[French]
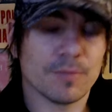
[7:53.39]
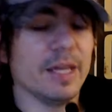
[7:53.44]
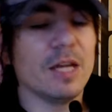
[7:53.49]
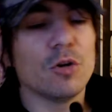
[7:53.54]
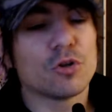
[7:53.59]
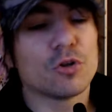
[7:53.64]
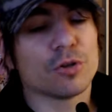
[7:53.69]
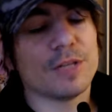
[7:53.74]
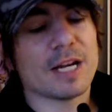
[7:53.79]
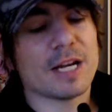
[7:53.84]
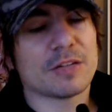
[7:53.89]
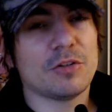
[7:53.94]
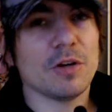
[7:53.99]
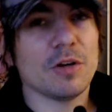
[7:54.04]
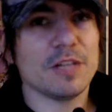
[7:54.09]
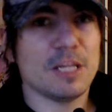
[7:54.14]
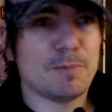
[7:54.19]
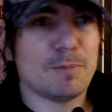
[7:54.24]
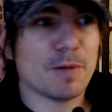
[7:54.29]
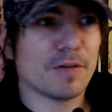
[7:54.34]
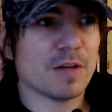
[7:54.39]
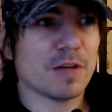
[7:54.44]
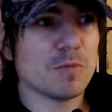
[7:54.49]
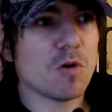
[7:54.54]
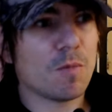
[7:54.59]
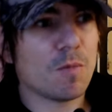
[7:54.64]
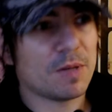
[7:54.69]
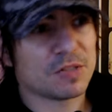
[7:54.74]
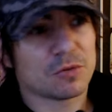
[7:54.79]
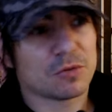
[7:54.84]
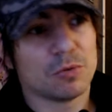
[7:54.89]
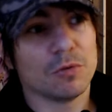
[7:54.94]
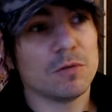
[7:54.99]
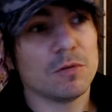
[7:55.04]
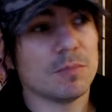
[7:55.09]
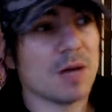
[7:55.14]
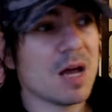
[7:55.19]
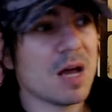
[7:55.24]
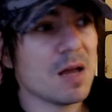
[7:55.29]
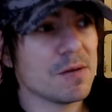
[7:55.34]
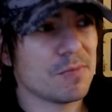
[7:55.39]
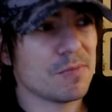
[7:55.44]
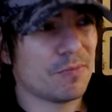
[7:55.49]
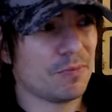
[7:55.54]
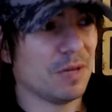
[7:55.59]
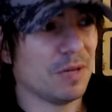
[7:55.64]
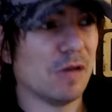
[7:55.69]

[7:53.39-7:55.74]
Et le jeu d'acteur n'aide pas vraiment parce que, bah,